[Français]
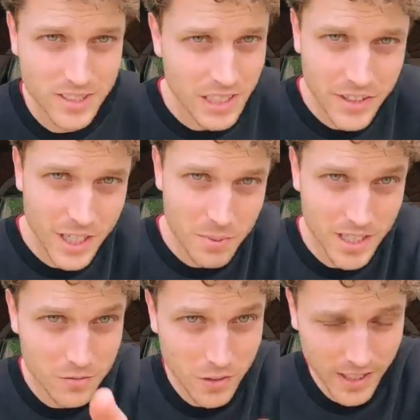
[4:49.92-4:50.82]
ça avec les
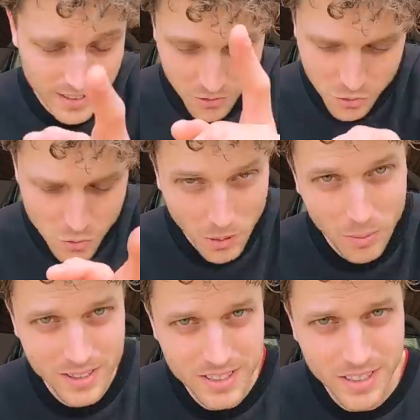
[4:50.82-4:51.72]
pièces, vous verrez, c'est super
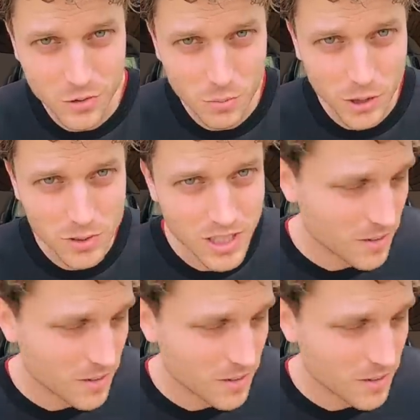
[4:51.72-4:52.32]
pratique et super utile.